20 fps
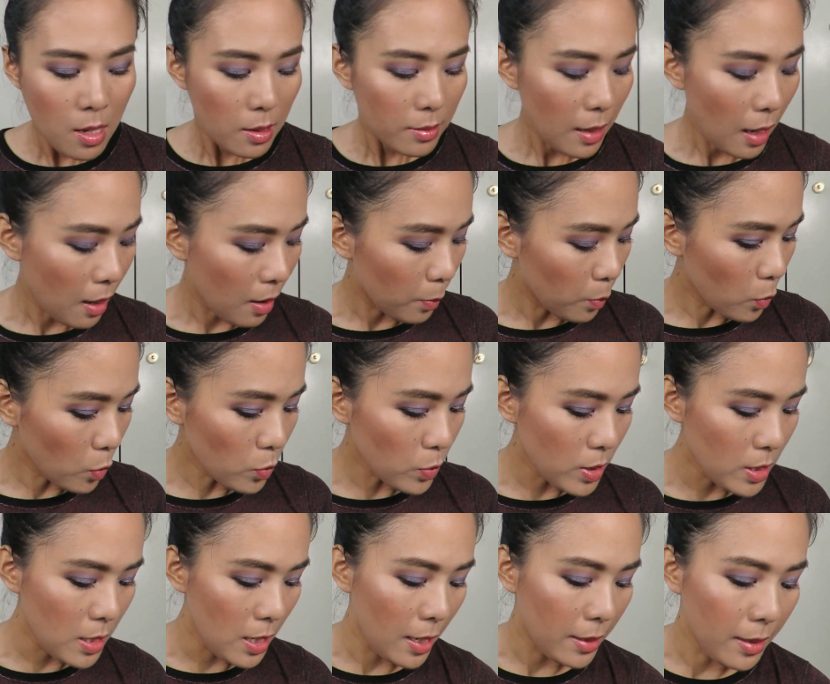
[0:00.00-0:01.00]
那目
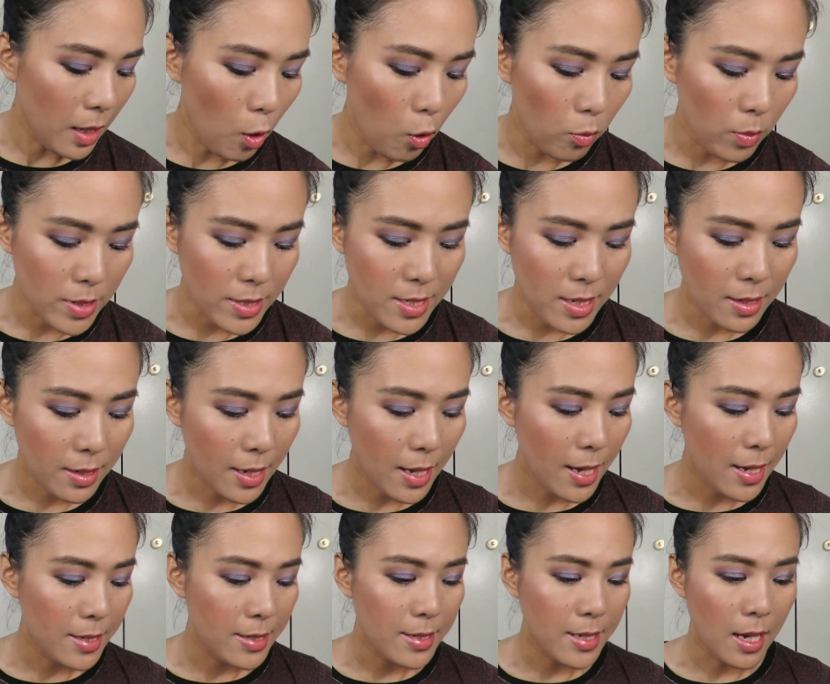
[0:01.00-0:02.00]
前呢，我们先
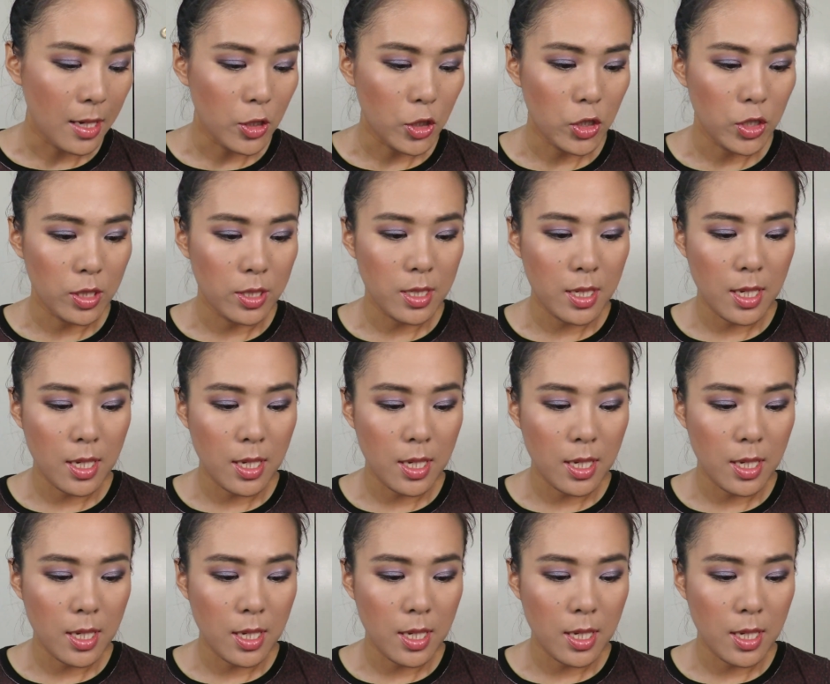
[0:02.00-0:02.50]
看一下时